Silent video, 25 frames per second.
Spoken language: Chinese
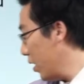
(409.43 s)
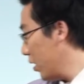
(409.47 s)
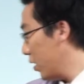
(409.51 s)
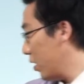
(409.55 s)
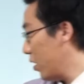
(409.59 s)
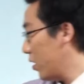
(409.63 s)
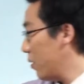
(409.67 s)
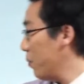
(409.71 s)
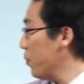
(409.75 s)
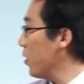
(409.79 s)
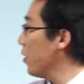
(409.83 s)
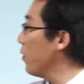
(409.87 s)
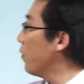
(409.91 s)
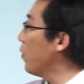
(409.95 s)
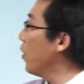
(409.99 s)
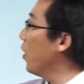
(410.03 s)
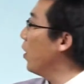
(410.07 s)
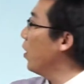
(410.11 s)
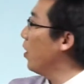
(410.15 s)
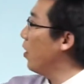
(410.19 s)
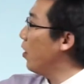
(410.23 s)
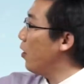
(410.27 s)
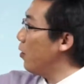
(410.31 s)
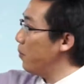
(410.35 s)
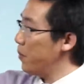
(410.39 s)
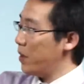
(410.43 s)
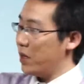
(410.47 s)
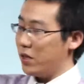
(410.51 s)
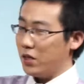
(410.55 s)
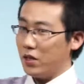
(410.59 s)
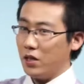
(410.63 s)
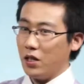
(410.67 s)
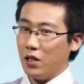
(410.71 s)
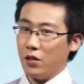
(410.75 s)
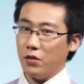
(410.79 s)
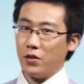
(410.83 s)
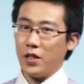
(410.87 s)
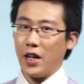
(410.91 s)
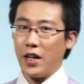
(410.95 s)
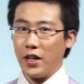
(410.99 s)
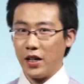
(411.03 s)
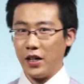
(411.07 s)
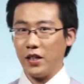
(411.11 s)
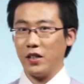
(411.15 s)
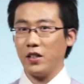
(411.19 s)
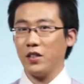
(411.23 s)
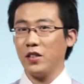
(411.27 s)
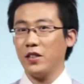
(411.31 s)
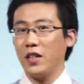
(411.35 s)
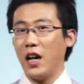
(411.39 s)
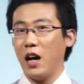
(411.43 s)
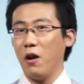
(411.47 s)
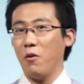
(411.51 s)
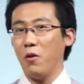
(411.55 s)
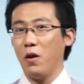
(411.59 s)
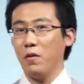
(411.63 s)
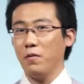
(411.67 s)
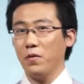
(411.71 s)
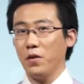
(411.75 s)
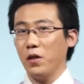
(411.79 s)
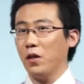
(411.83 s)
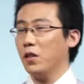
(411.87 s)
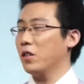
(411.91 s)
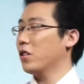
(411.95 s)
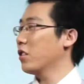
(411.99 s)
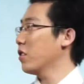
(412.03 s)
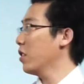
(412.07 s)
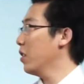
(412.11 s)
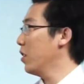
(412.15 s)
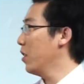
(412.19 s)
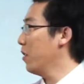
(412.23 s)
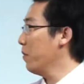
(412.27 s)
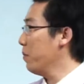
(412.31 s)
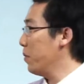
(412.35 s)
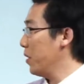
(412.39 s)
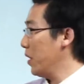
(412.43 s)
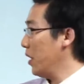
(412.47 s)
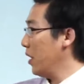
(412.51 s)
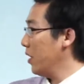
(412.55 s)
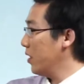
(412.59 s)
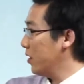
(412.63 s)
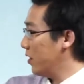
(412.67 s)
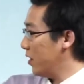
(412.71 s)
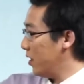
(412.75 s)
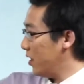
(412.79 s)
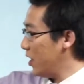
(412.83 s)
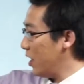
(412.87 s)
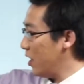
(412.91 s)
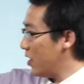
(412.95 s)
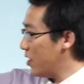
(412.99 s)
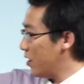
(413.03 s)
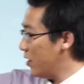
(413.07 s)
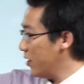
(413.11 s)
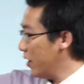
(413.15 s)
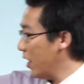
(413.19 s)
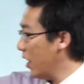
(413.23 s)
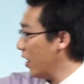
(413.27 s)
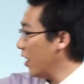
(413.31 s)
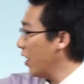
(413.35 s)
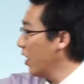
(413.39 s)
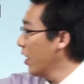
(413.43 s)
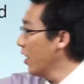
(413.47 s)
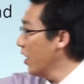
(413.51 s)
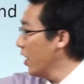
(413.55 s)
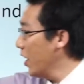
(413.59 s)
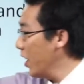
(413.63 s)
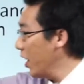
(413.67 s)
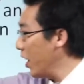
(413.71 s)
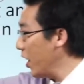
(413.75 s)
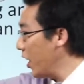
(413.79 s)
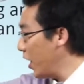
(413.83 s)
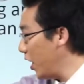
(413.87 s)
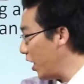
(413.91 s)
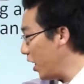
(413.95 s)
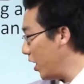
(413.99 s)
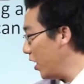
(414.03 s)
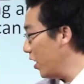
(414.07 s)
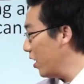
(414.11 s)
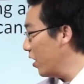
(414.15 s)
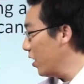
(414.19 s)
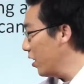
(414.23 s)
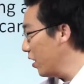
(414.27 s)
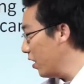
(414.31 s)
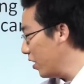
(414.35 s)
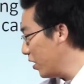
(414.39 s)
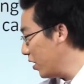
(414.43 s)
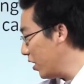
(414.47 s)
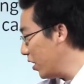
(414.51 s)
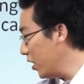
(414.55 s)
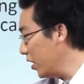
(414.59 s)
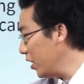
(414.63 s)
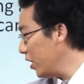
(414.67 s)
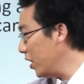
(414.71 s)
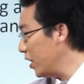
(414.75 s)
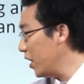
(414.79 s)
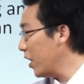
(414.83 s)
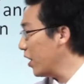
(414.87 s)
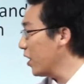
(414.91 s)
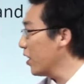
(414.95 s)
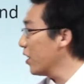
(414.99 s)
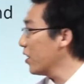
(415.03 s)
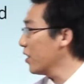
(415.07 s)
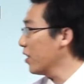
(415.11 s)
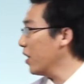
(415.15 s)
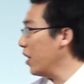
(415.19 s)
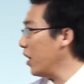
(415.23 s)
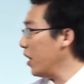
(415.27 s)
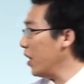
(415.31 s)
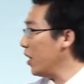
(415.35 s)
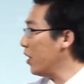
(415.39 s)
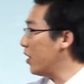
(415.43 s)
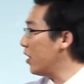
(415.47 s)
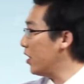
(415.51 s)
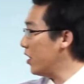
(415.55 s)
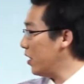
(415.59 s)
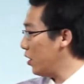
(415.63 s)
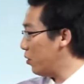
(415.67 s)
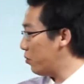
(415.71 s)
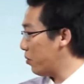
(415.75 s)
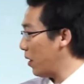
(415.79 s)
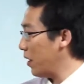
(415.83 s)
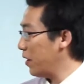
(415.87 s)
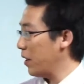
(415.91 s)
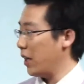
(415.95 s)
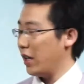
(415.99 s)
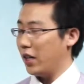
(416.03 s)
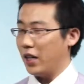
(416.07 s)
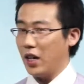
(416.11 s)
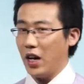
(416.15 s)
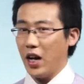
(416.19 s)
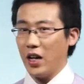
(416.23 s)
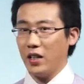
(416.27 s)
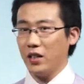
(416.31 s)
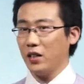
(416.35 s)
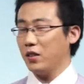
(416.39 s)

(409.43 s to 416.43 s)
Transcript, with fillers: 这是蜜蜂，后面是 yellow jacket 是大黄蜂，这能比？现在剩下了 A 和 E，那 A 和 E 选哪个啊？